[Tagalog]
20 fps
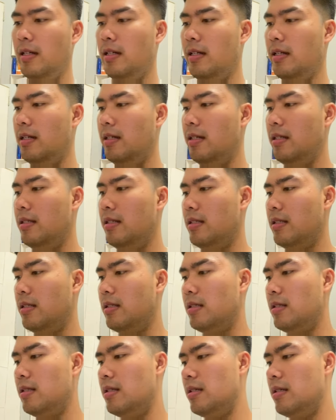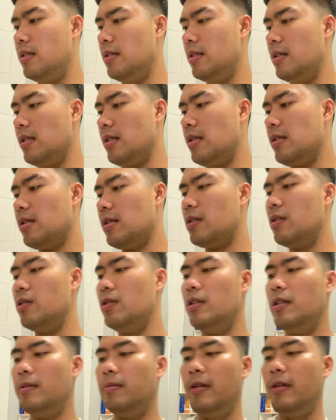is this
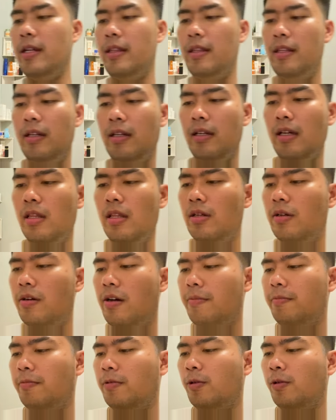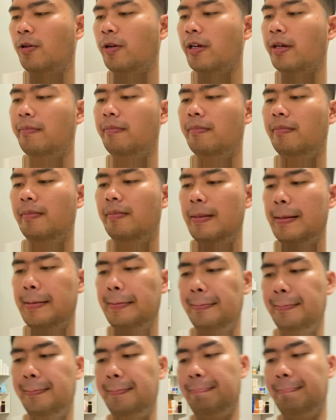Aura Brightening Underarm Cream.
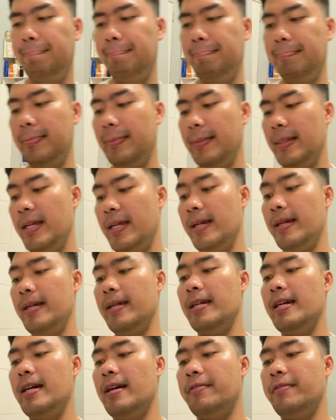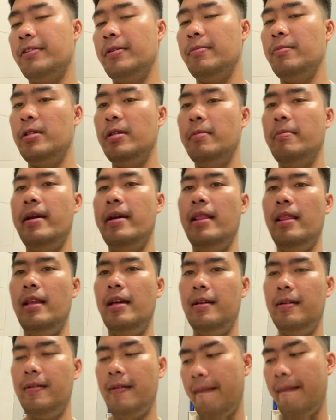Yeah, from Gemella.
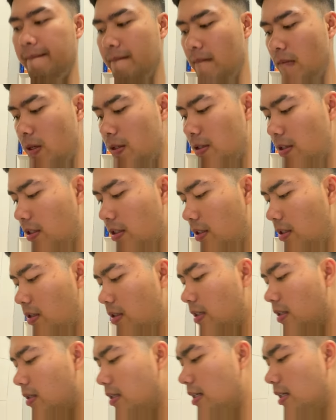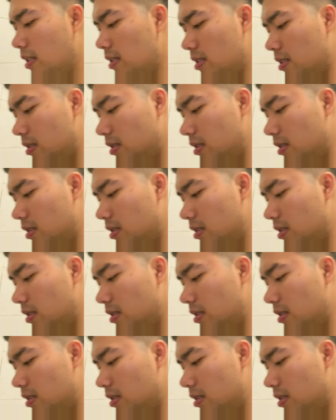So, ito yung ano guys,